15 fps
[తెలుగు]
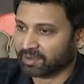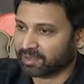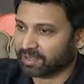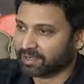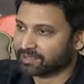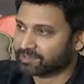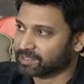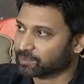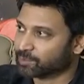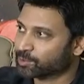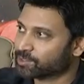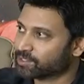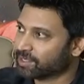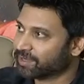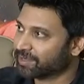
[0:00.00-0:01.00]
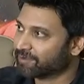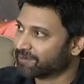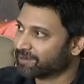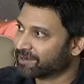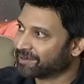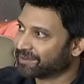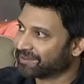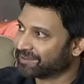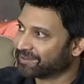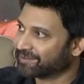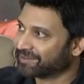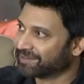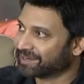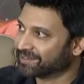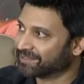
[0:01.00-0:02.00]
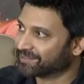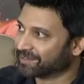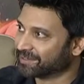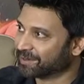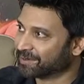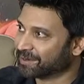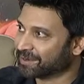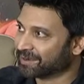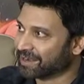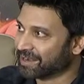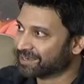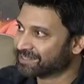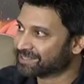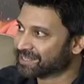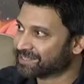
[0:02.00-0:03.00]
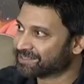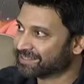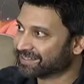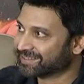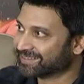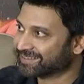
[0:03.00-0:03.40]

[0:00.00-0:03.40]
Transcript: కానీ సంతోష్ లాగా ఎవరైనా ఇలాంటి థ్రిల్లర్ నాకు నేరేట్ చేస్తే